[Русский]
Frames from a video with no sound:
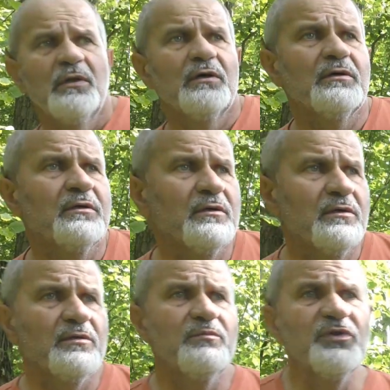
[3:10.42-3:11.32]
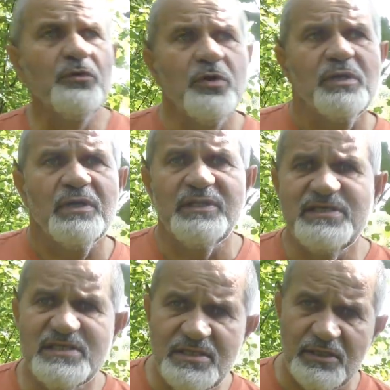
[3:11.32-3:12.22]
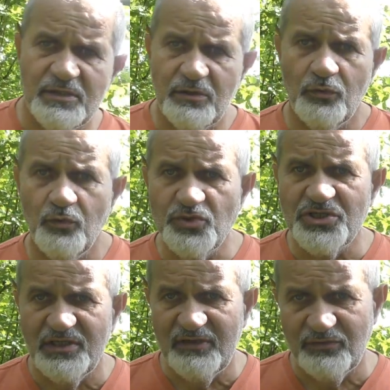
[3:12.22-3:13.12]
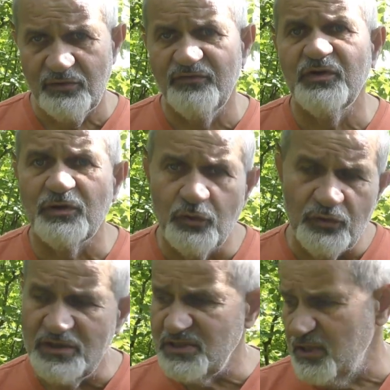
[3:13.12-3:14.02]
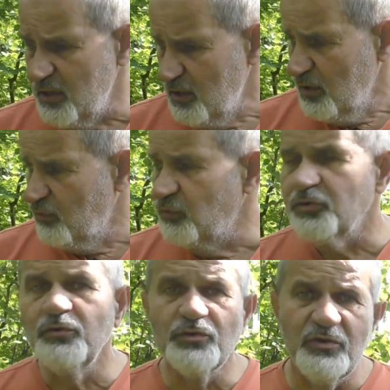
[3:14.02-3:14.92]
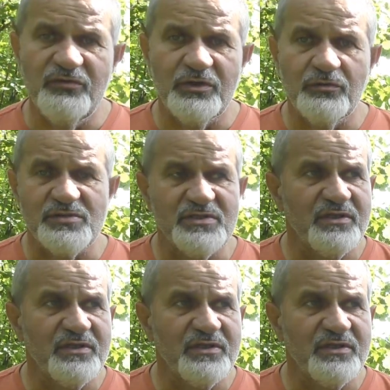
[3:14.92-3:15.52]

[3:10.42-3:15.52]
э, много из них уже давно вернулось, вот. Ну, кто вернулся?